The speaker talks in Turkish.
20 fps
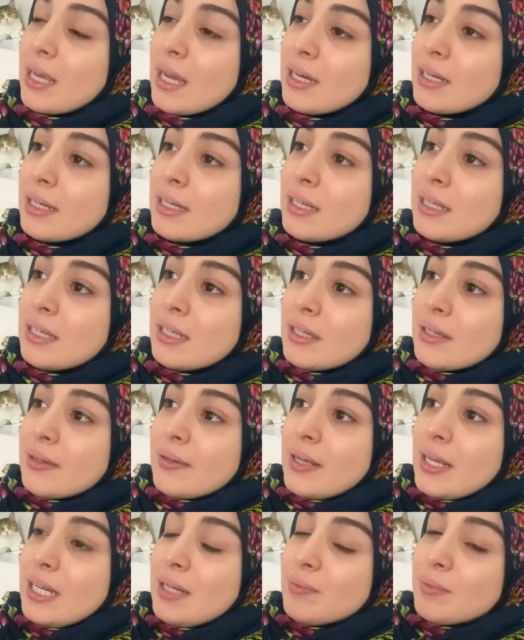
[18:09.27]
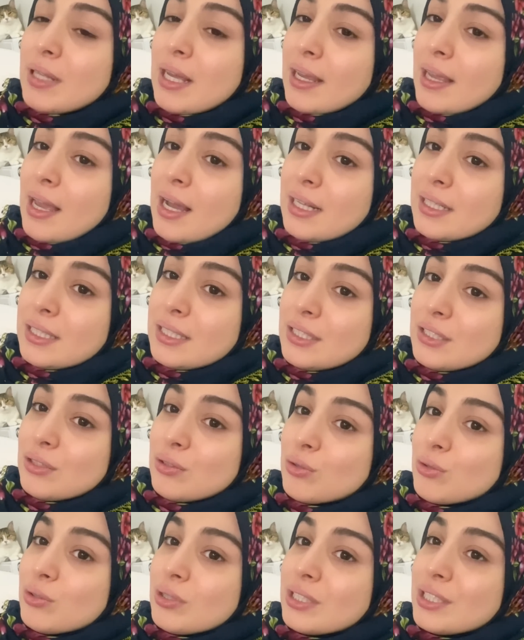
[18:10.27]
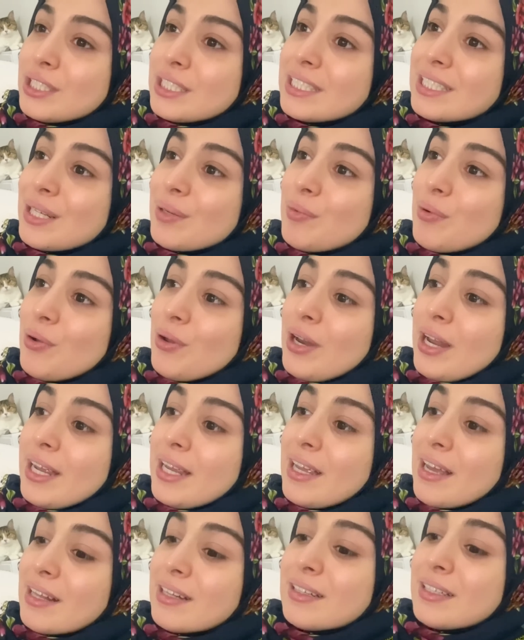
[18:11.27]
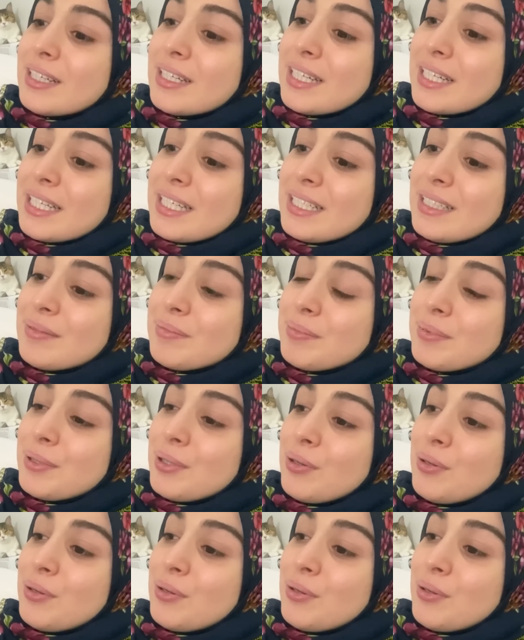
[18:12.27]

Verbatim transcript: Yani elimden geldiğince gün içinde böyle yanlarına gidip